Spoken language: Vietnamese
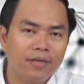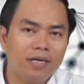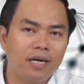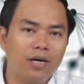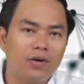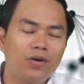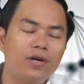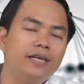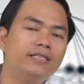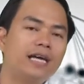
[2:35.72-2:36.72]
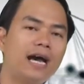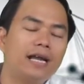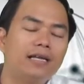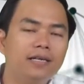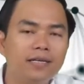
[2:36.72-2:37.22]
à, nó gây
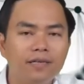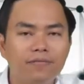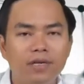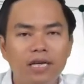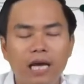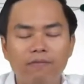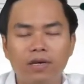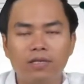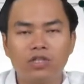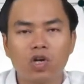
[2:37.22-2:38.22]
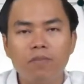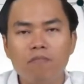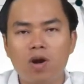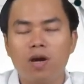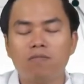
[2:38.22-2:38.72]
ra những cái vấn đề về xói
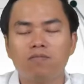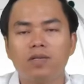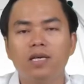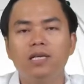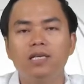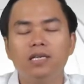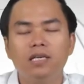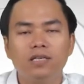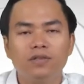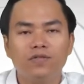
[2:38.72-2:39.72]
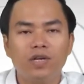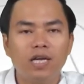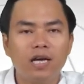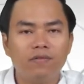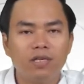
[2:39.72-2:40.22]
mòn lòng tin vấn
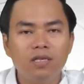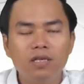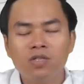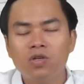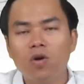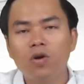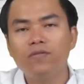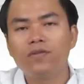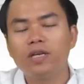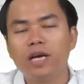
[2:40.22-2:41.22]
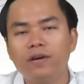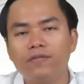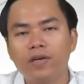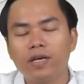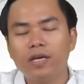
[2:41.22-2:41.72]
đề về nhức nhối vấn đề
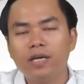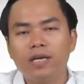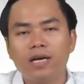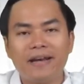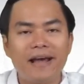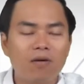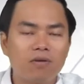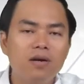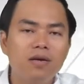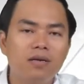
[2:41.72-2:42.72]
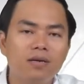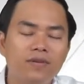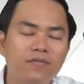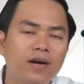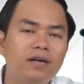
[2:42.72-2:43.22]
về à, đạo đức
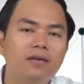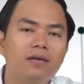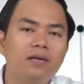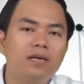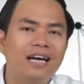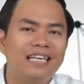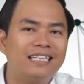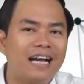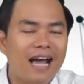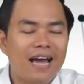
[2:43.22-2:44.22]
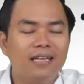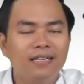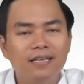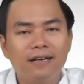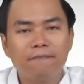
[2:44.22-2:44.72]
vân vân à, chẳng hạn
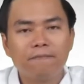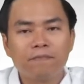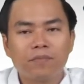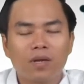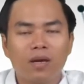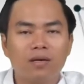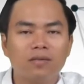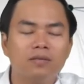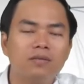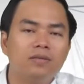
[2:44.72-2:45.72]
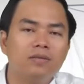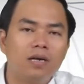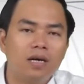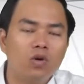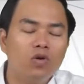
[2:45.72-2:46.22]
như là à,
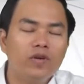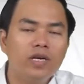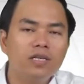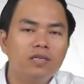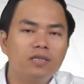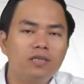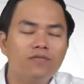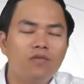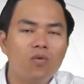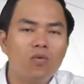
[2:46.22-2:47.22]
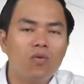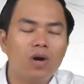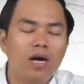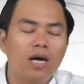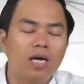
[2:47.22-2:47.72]
à, đối với cái thương vụ
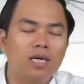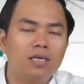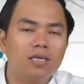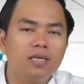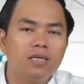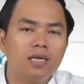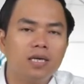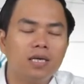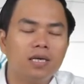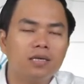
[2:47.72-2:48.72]
à, à,